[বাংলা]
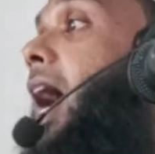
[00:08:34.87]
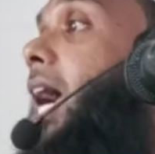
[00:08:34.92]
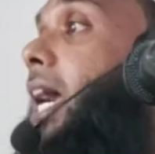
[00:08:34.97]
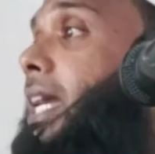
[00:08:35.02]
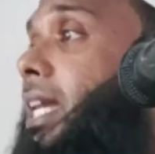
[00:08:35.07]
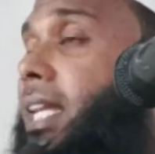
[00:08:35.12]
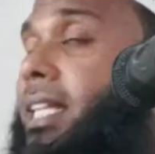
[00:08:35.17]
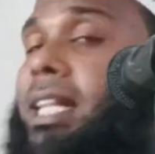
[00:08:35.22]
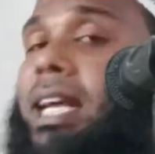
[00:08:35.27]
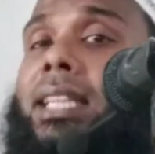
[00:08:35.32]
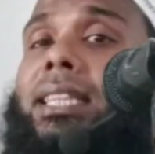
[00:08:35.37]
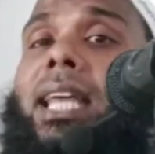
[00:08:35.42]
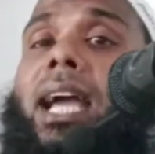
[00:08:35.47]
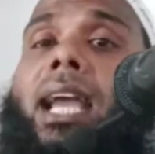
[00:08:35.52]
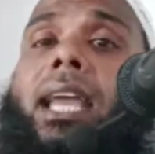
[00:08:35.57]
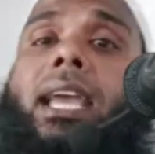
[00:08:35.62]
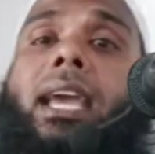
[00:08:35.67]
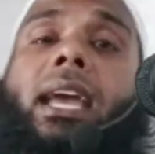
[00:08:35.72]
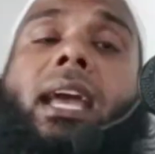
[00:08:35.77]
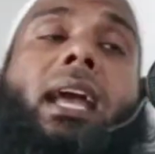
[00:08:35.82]
আকিদা
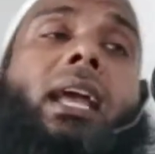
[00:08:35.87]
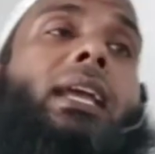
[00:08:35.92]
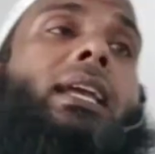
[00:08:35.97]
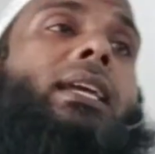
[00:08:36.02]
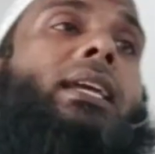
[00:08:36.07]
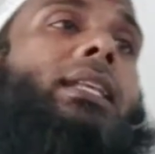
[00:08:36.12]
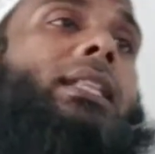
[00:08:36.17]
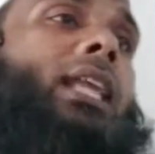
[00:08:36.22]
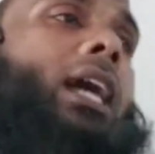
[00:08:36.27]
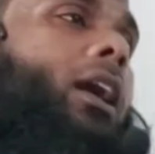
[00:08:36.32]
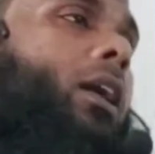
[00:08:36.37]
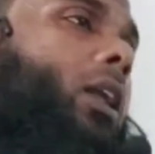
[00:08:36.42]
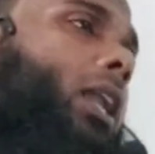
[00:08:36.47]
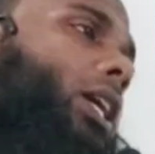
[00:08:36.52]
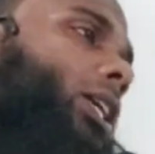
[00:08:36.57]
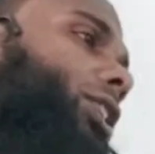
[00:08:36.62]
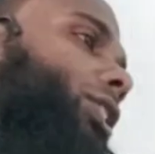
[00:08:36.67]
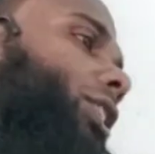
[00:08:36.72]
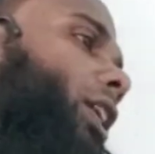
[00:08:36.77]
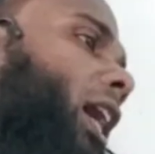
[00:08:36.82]
থাকে তাহলে
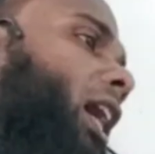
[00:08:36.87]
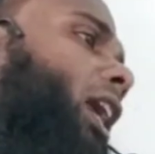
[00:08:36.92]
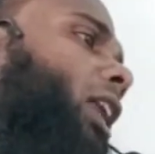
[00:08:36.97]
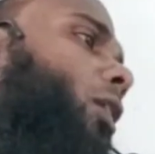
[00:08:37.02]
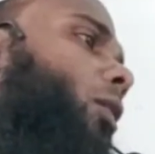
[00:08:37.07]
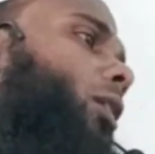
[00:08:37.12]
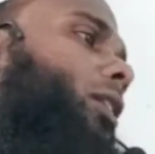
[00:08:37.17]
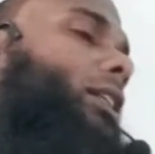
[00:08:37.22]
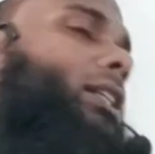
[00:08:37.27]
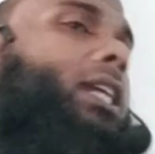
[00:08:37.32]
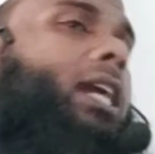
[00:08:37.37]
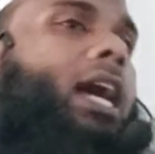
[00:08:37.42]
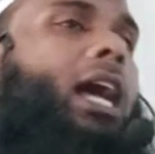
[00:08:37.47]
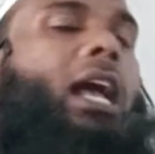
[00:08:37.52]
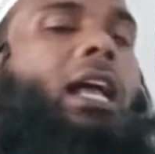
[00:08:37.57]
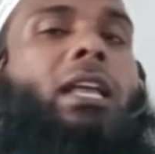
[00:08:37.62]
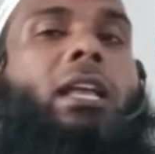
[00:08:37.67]
সেই লোকটা